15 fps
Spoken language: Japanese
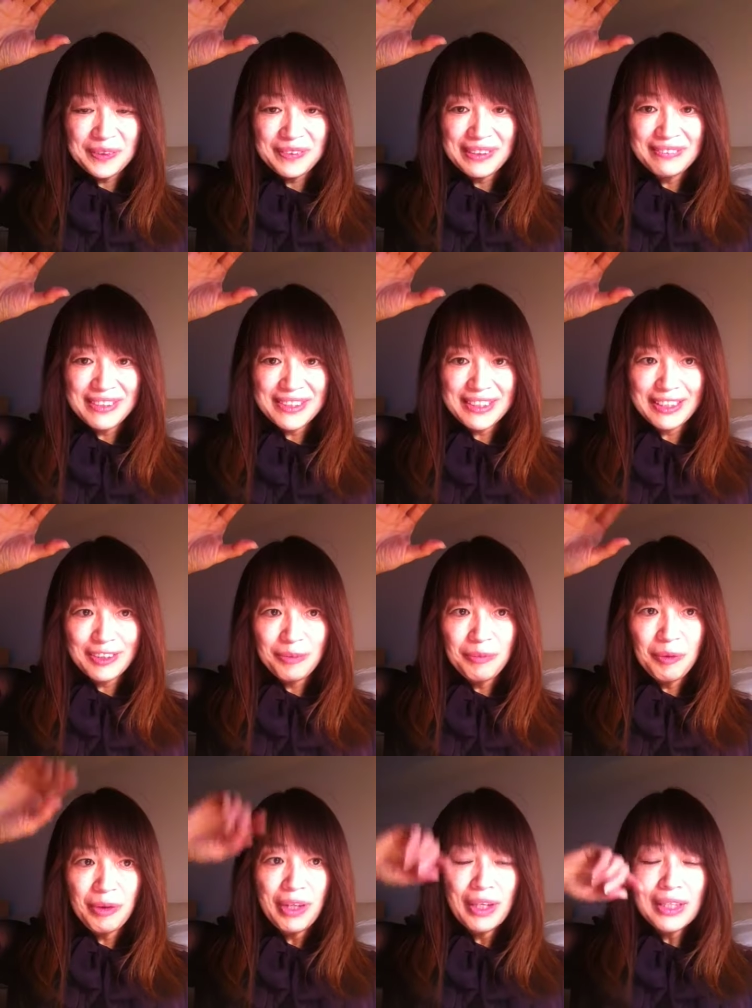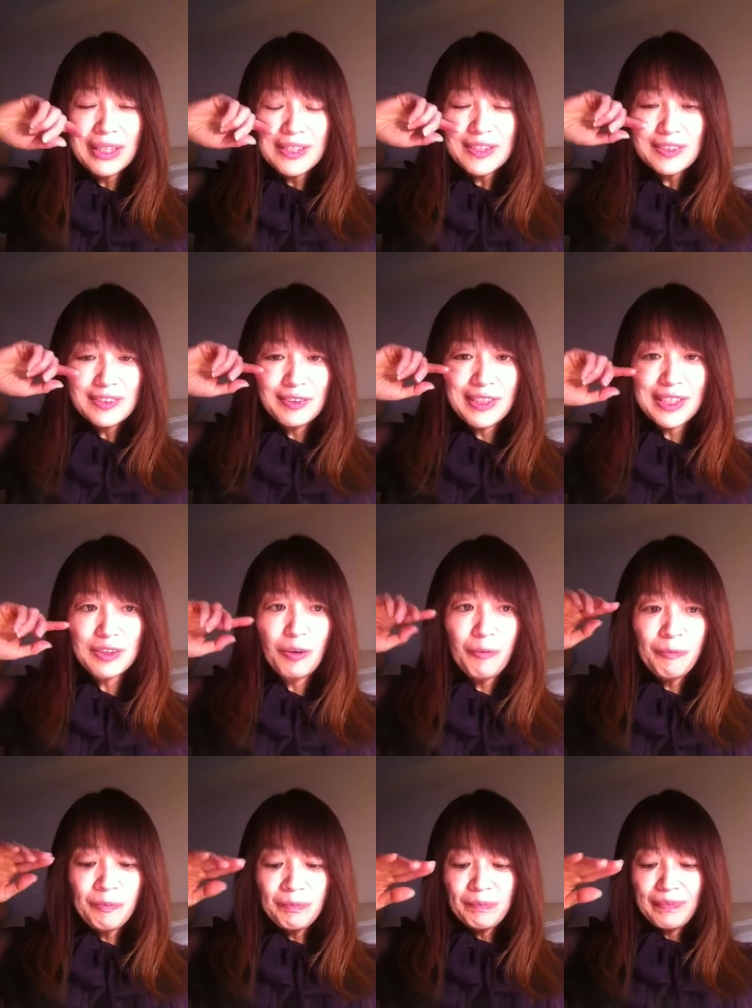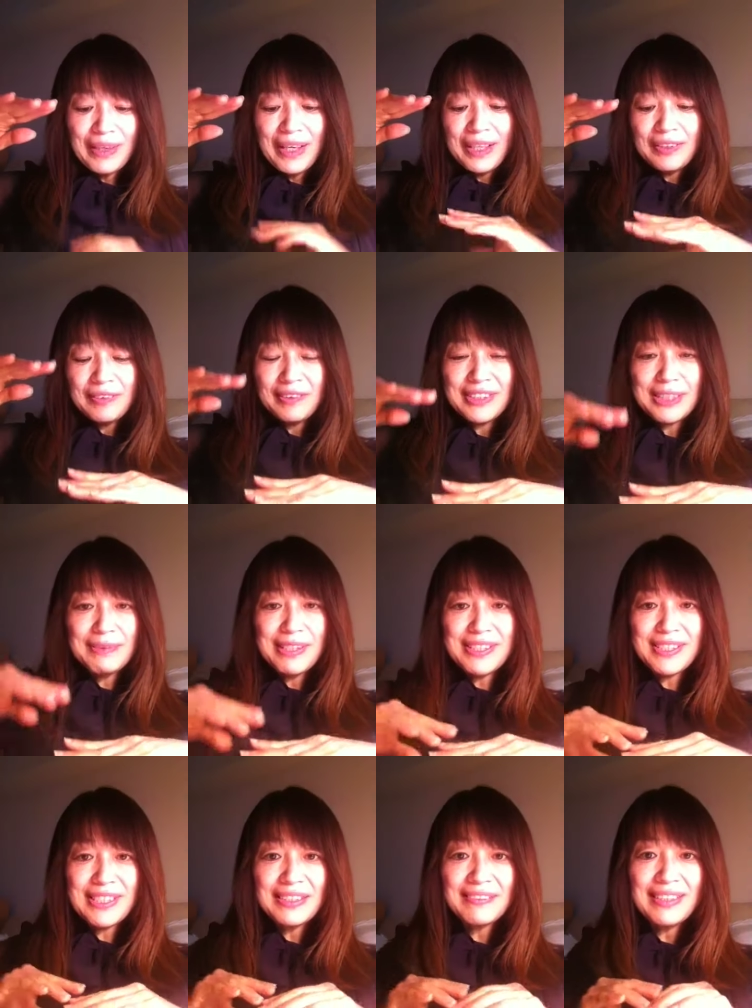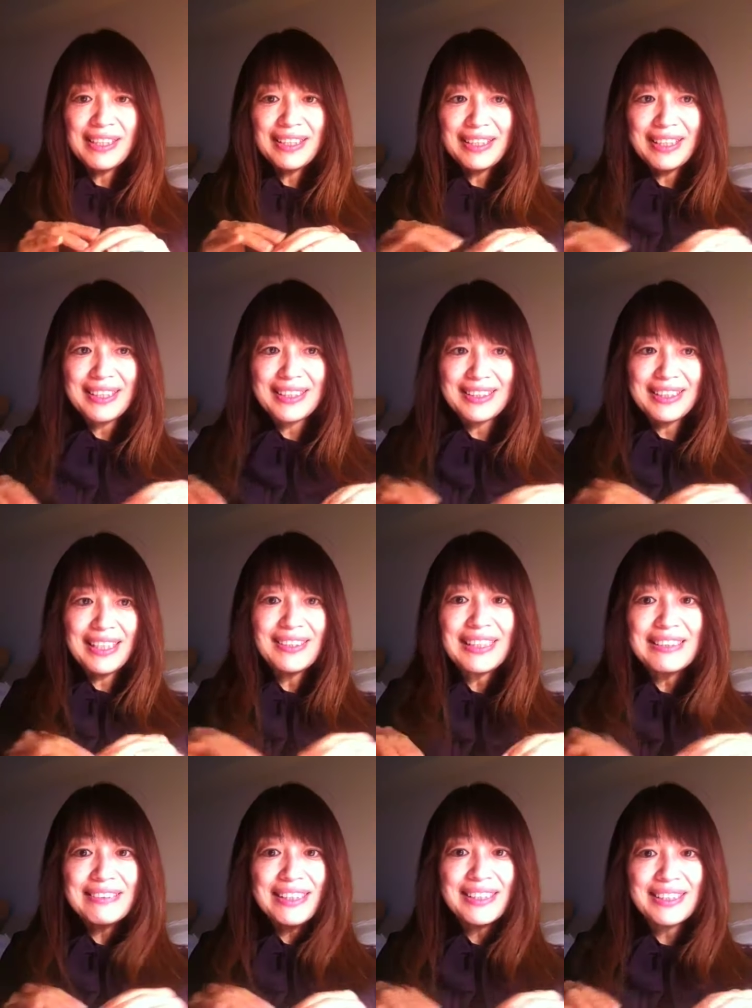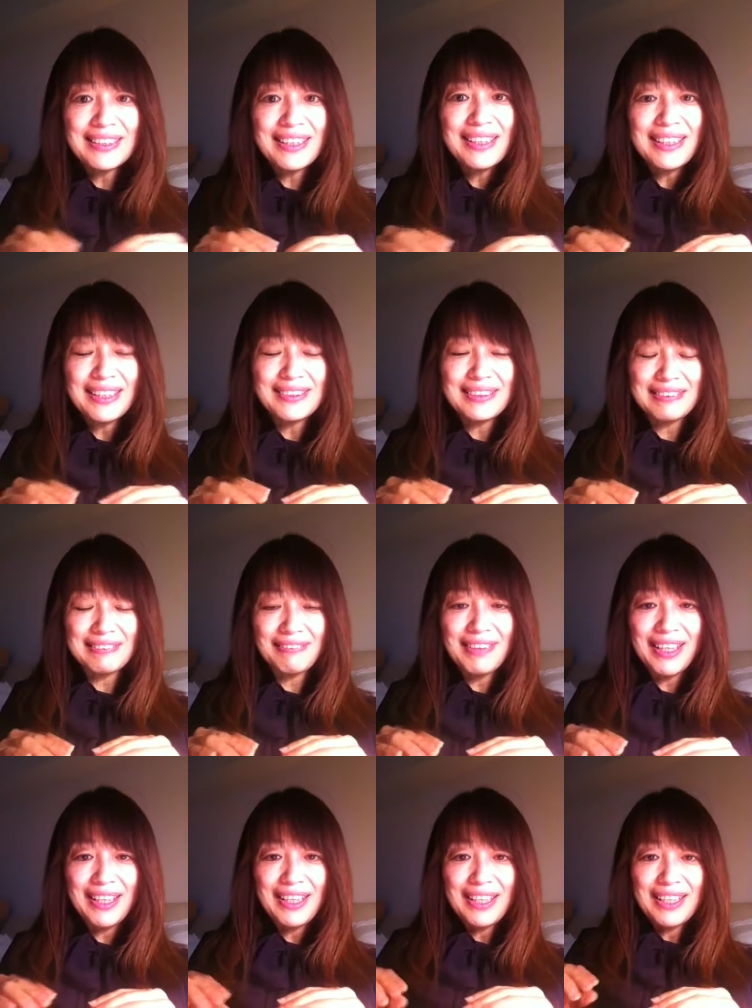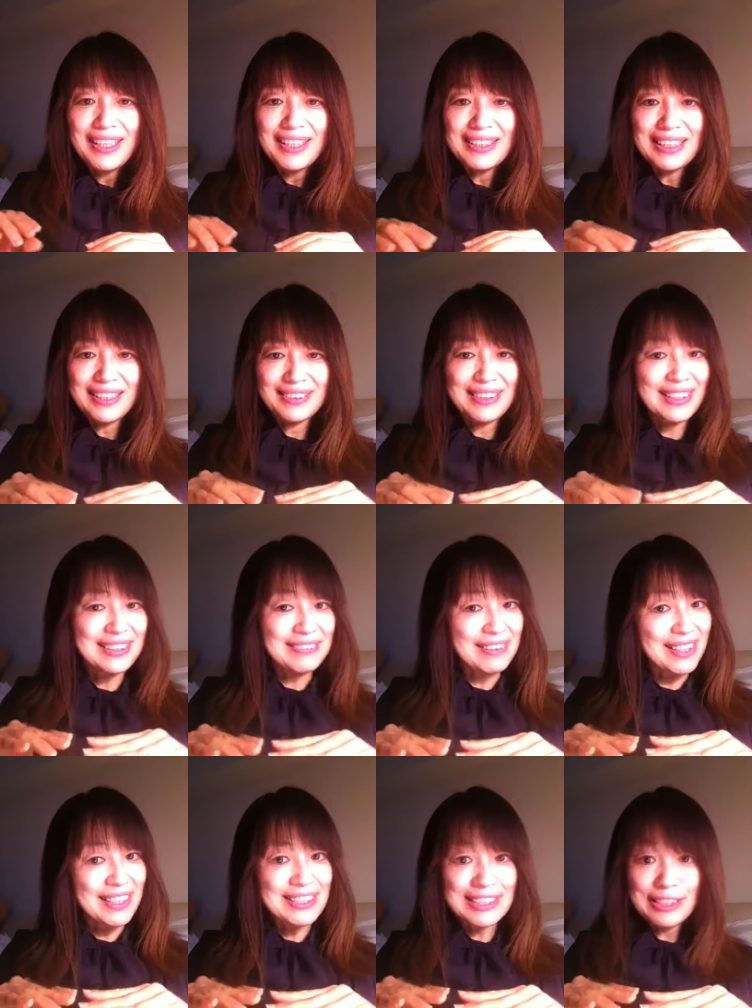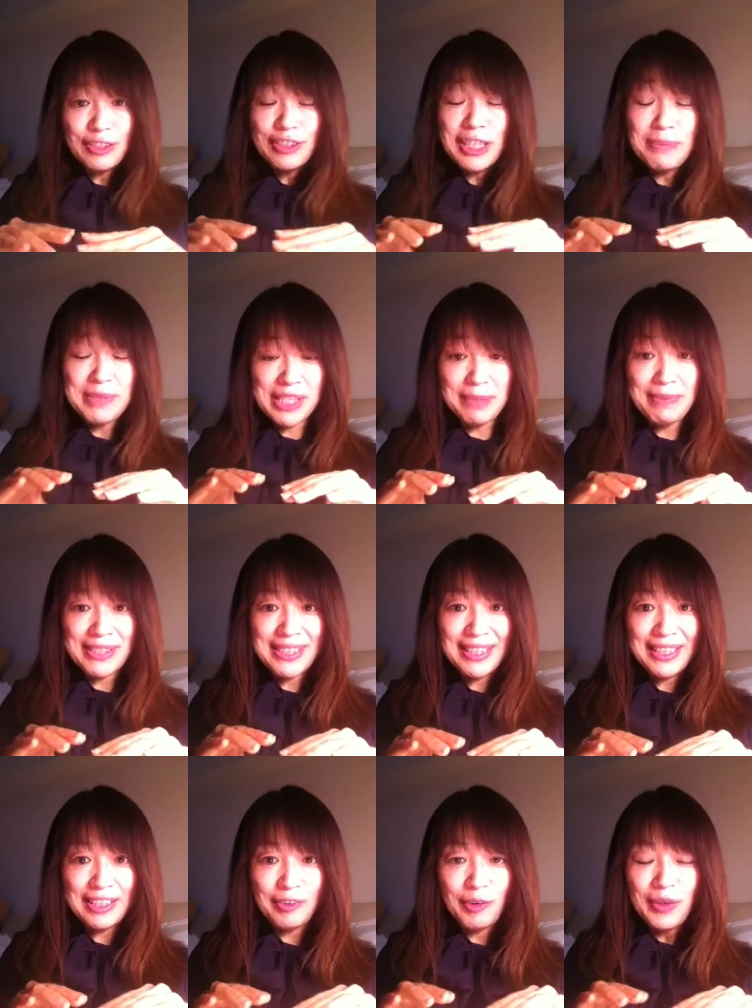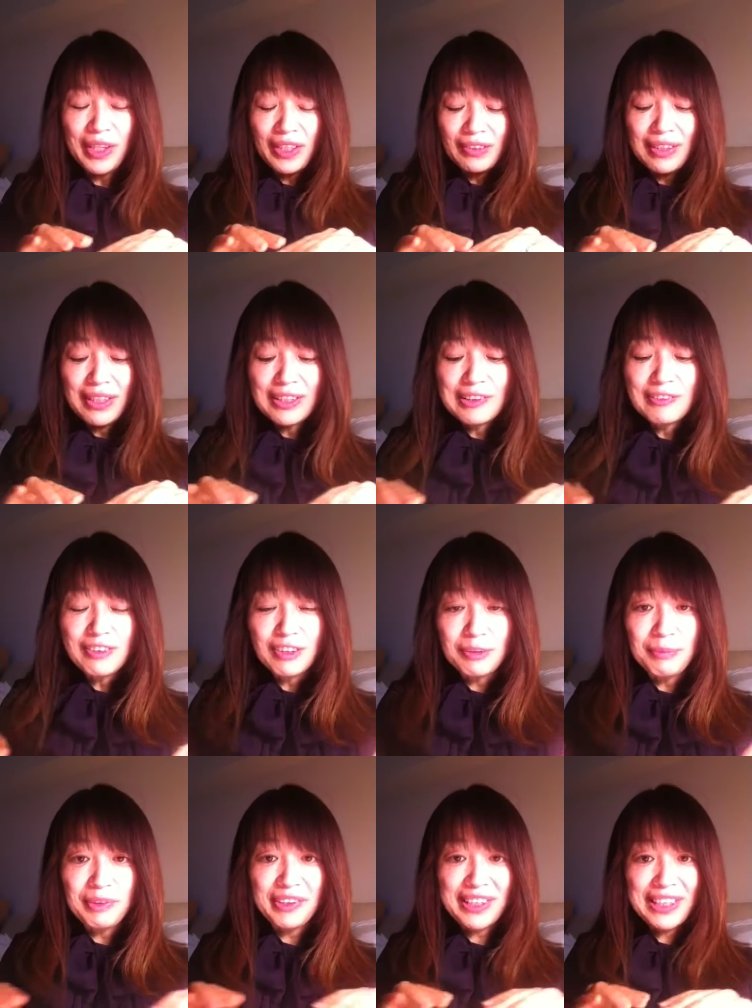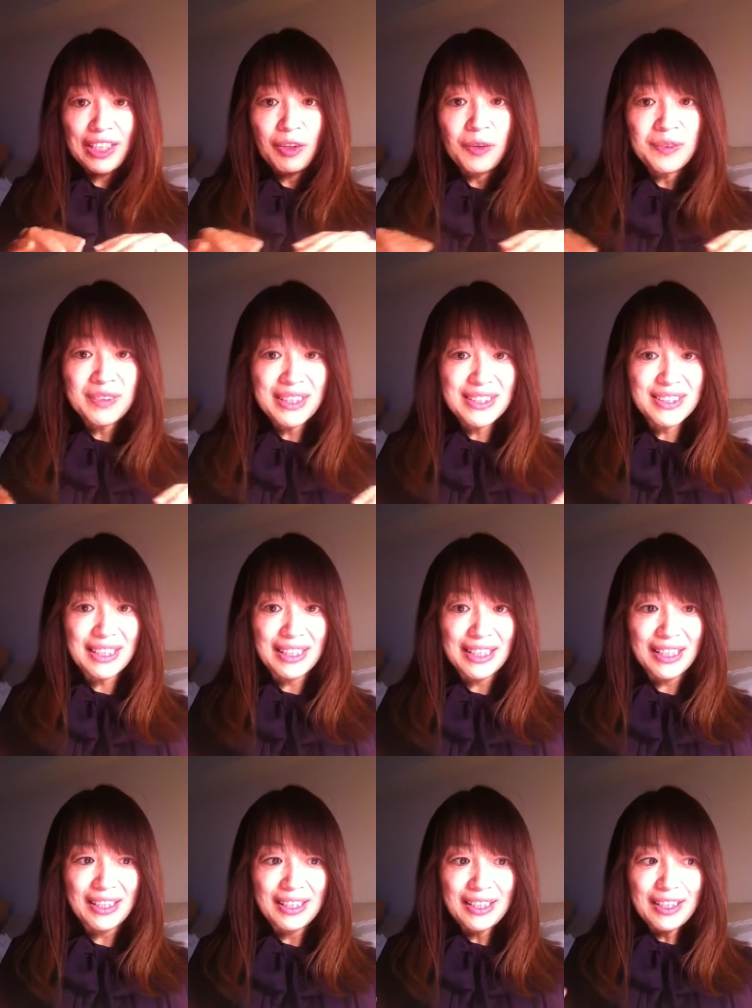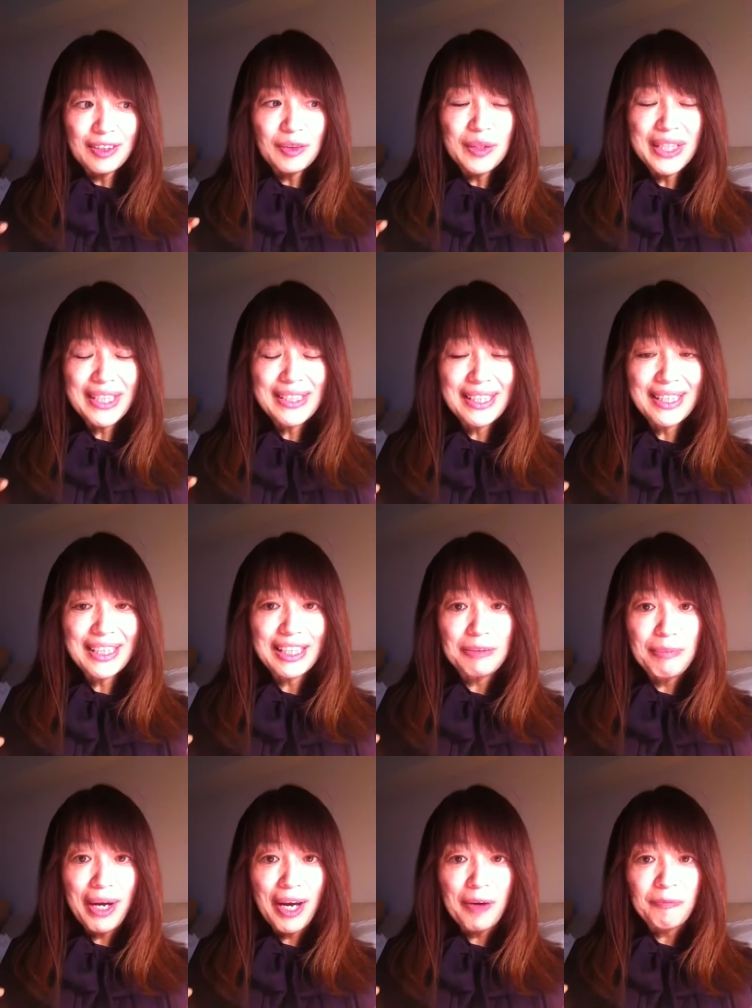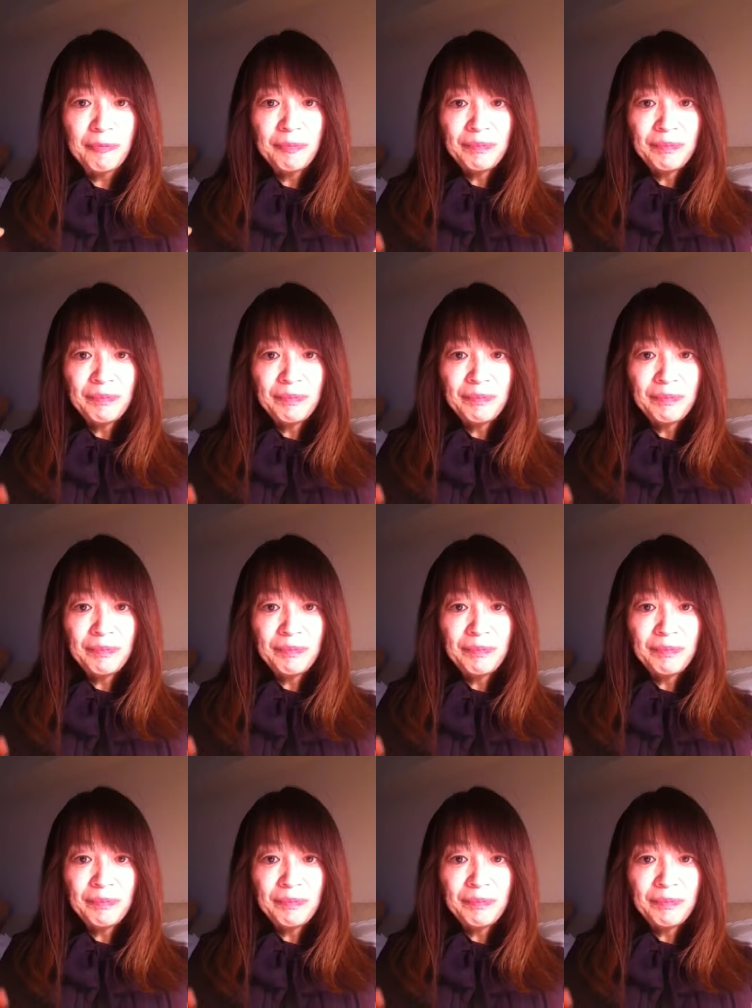となんですけどもそれとあの一番下の段階感覚的な段階っていうのはなんか低級な感じがするかもしれませんけど低級って言ってもこれ基本ですからこれがなければ